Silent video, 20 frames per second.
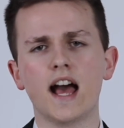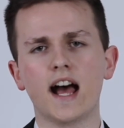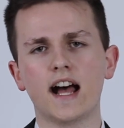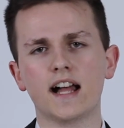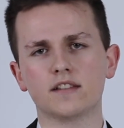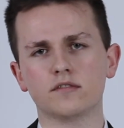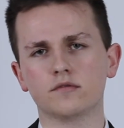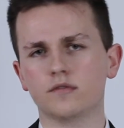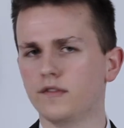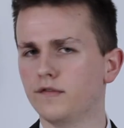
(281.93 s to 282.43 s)

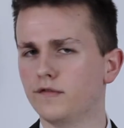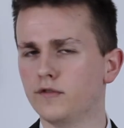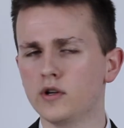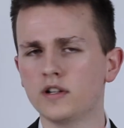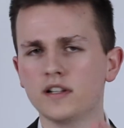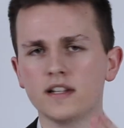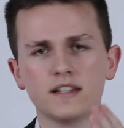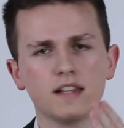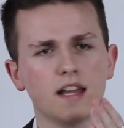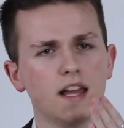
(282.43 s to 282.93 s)
Also
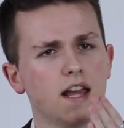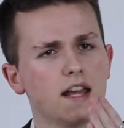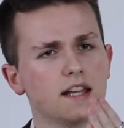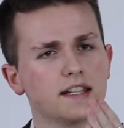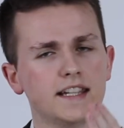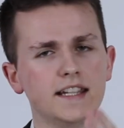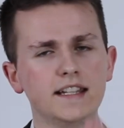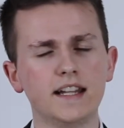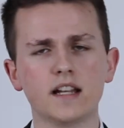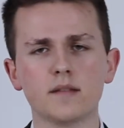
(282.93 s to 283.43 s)
wirklich,
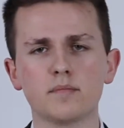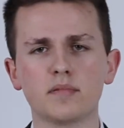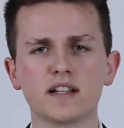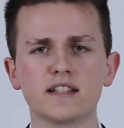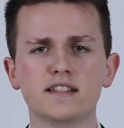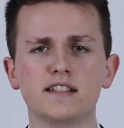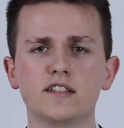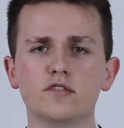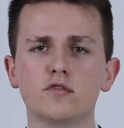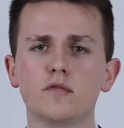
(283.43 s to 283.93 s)
geh deine
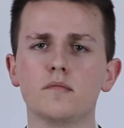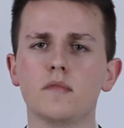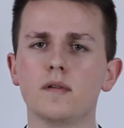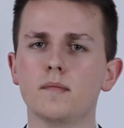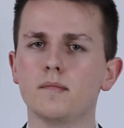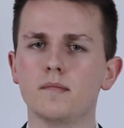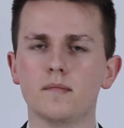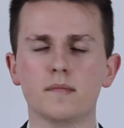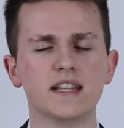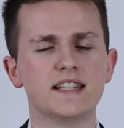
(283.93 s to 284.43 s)
Präsentation
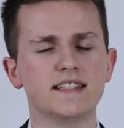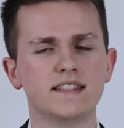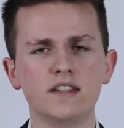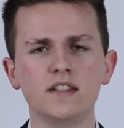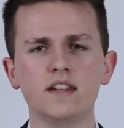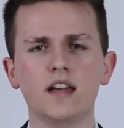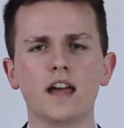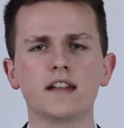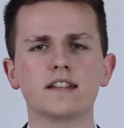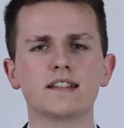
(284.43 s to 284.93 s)
mit
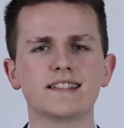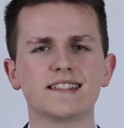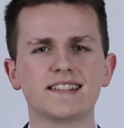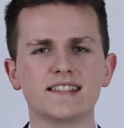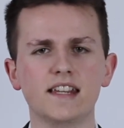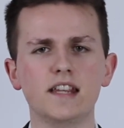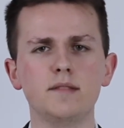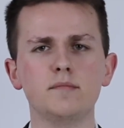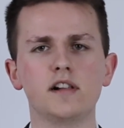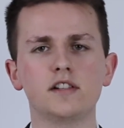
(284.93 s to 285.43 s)
Sicherheit
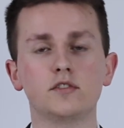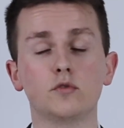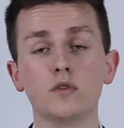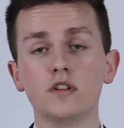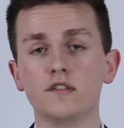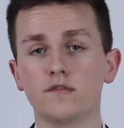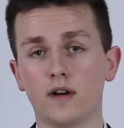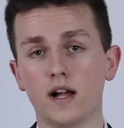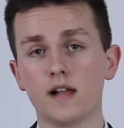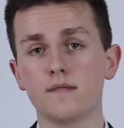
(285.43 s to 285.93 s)
zehnmal
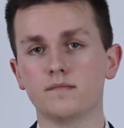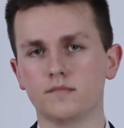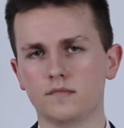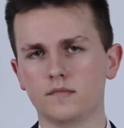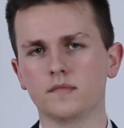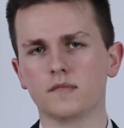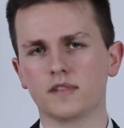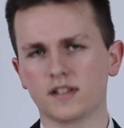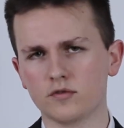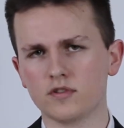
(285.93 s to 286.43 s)
durch. Vor allem,
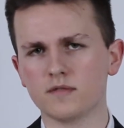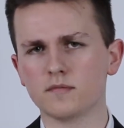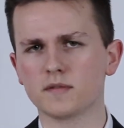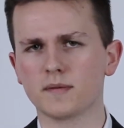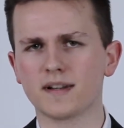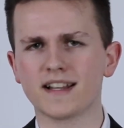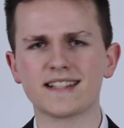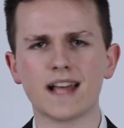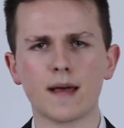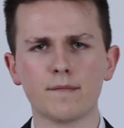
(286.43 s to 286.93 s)
natürlich muss
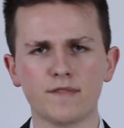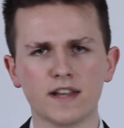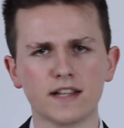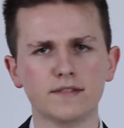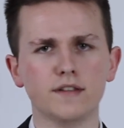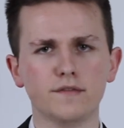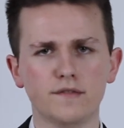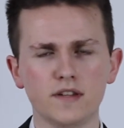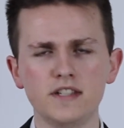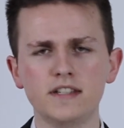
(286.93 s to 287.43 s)
man das abwägen,
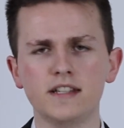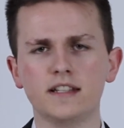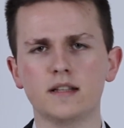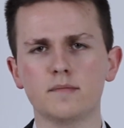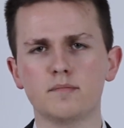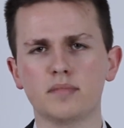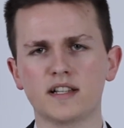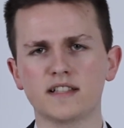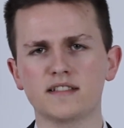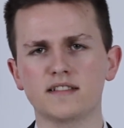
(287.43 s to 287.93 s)
wie wichtig die
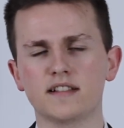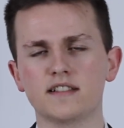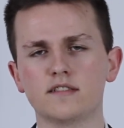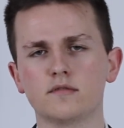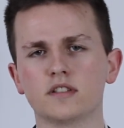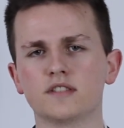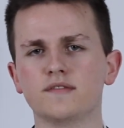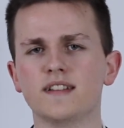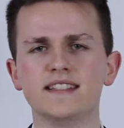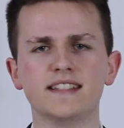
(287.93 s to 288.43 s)

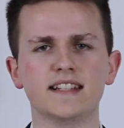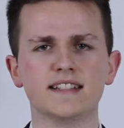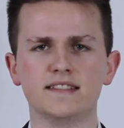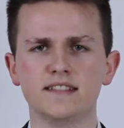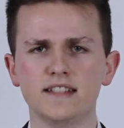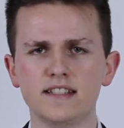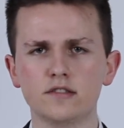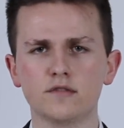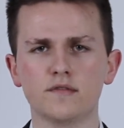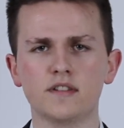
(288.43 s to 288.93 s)
Präsentation ist. Wenn sie jetzt
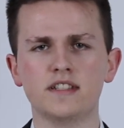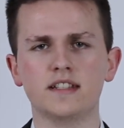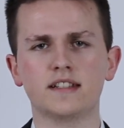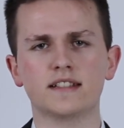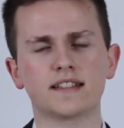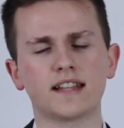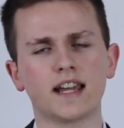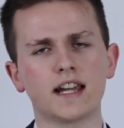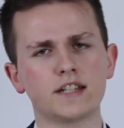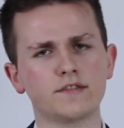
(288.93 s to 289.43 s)
nicht so wichtig
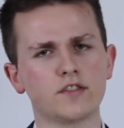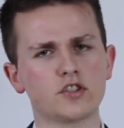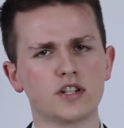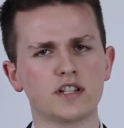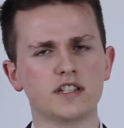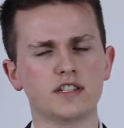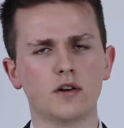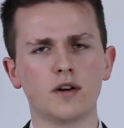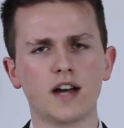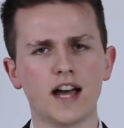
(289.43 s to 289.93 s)
ist, reicht
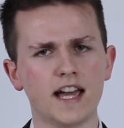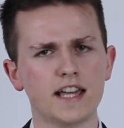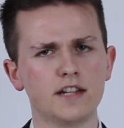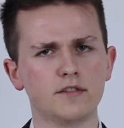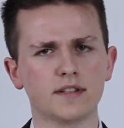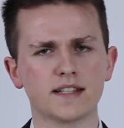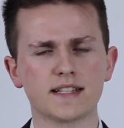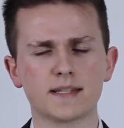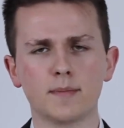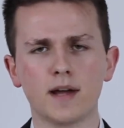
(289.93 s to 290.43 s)
wahrscheinlich auch ein-
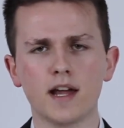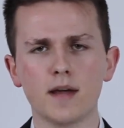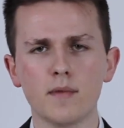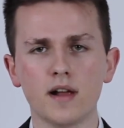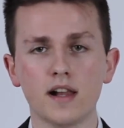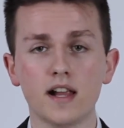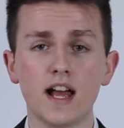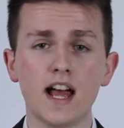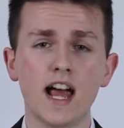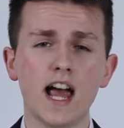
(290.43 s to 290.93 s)
oder
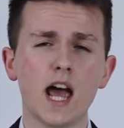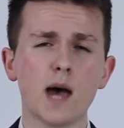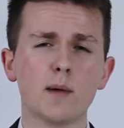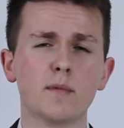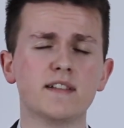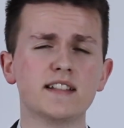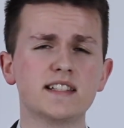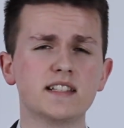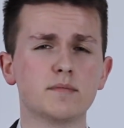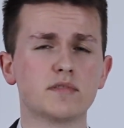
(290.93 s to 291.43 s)
zweimal. Aber
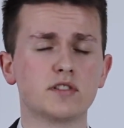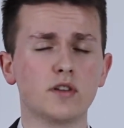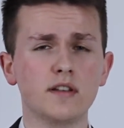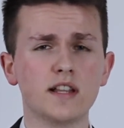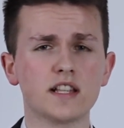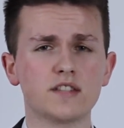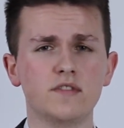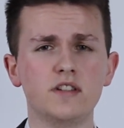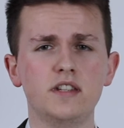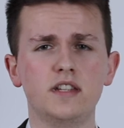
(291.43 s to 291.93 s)
wenn es eine
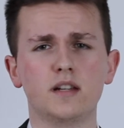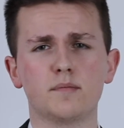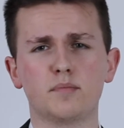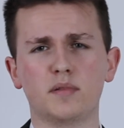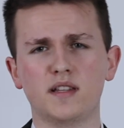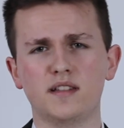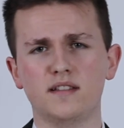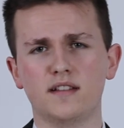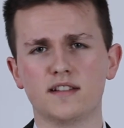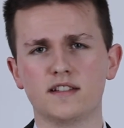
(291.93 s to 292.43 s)
besonders wichtige
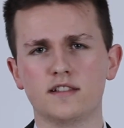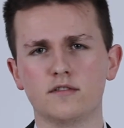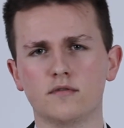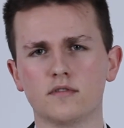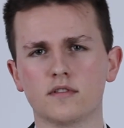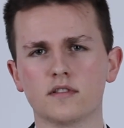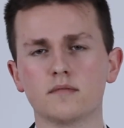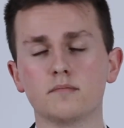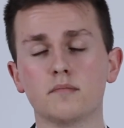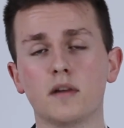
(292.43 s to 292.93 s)
Präsentation
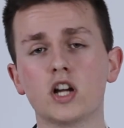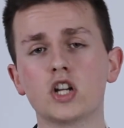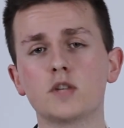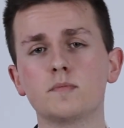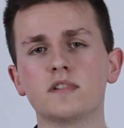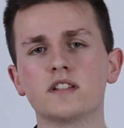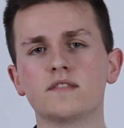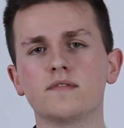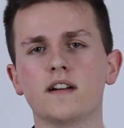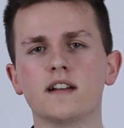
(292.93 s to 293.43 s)
ist,
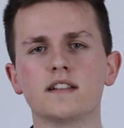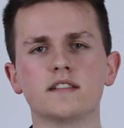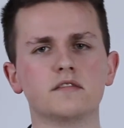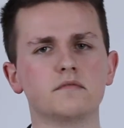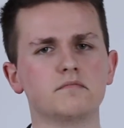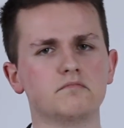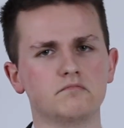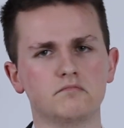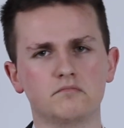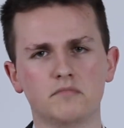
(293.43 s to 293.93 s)
beispielsweise
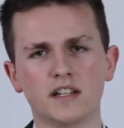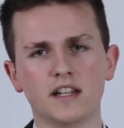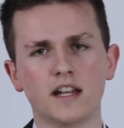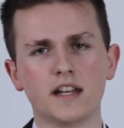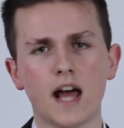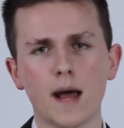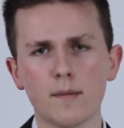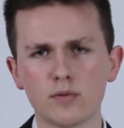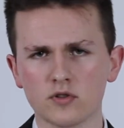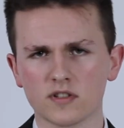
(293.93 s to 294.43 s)
bei
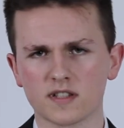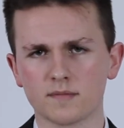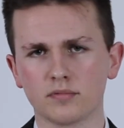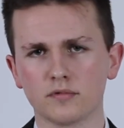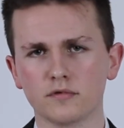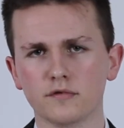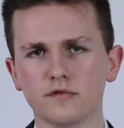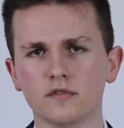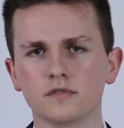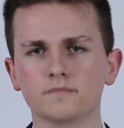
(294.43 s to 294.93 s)
deiner
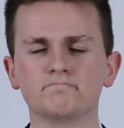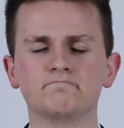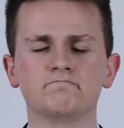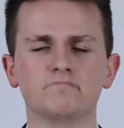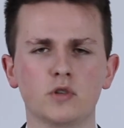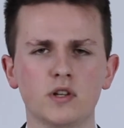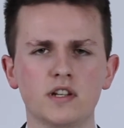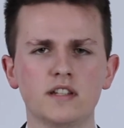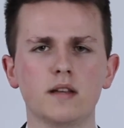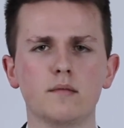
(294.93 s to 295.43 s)
Abschlussprüfung,
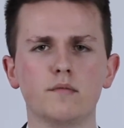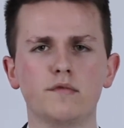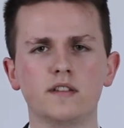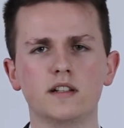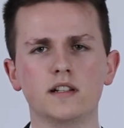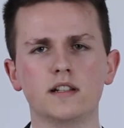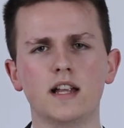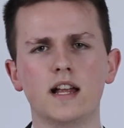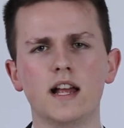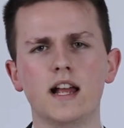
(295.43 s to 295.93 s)
würde ich dir
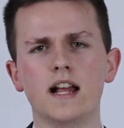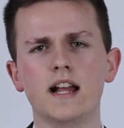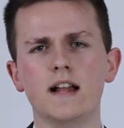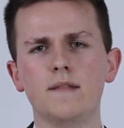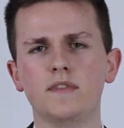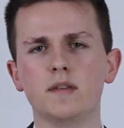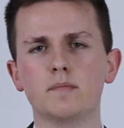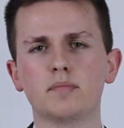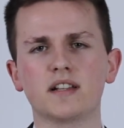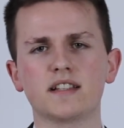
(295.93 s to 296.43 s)
empfehlen,
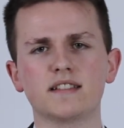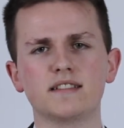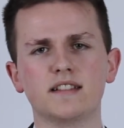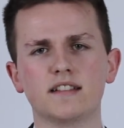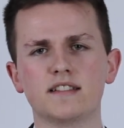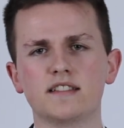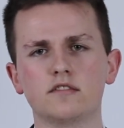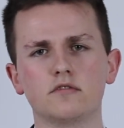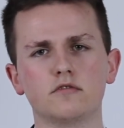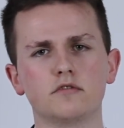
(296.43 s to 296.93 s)
die
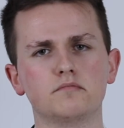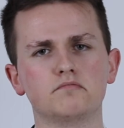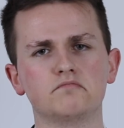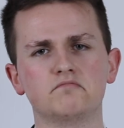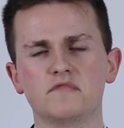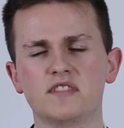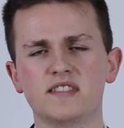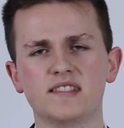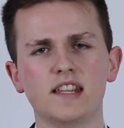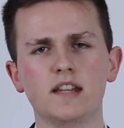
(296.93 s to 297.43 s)
Präsentation
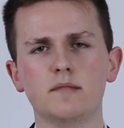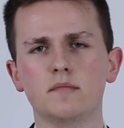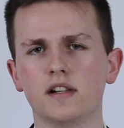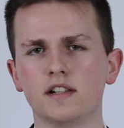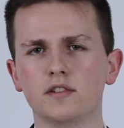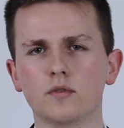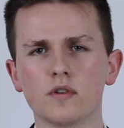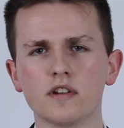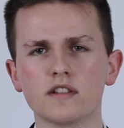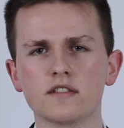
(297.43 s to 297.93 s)

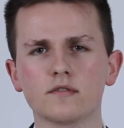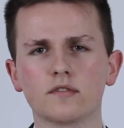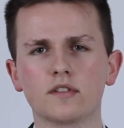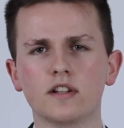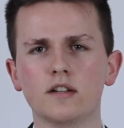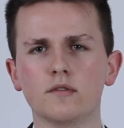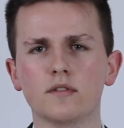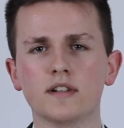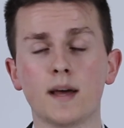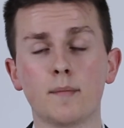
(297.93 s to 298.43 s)
zehnmal
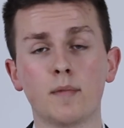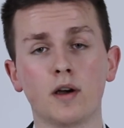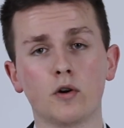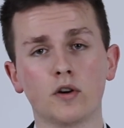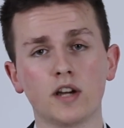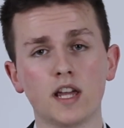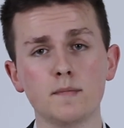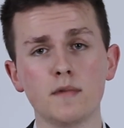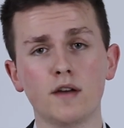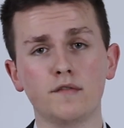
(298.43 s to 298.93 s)
durchzugehen und dabei
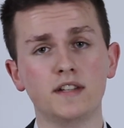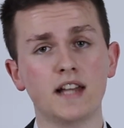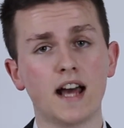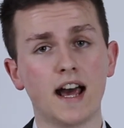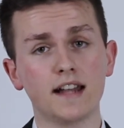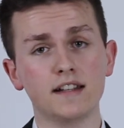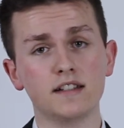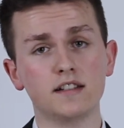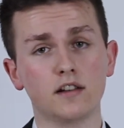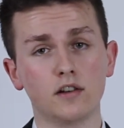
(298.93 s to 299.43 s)
auch immer wieder
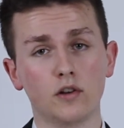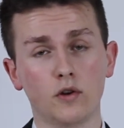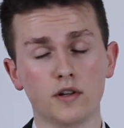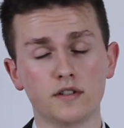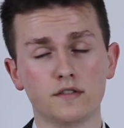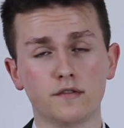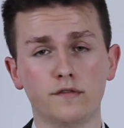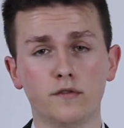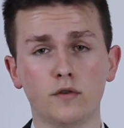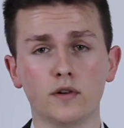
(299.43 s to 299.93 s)
andere
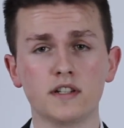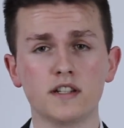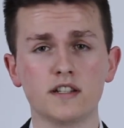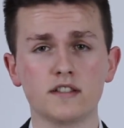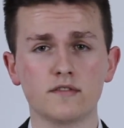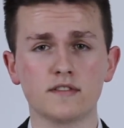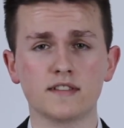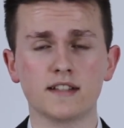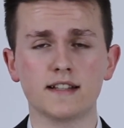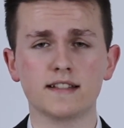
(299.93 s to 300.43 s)
Leute vor dich
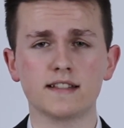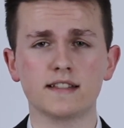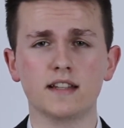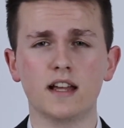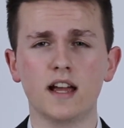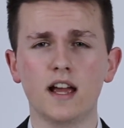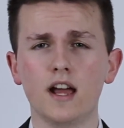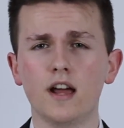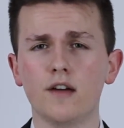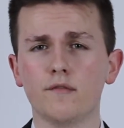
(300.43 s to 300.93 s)
zu setzen,
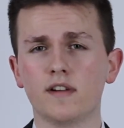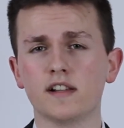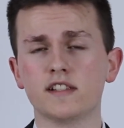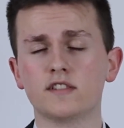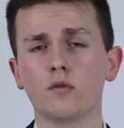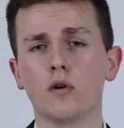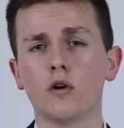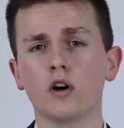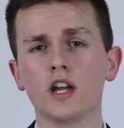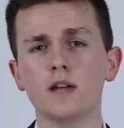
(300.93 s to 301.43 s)
weil
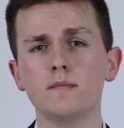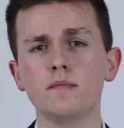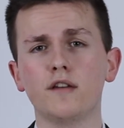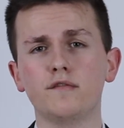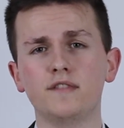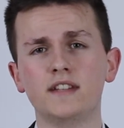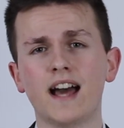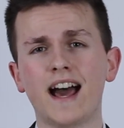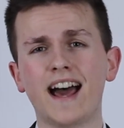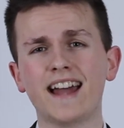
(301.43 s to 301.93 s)
so auch immer wieder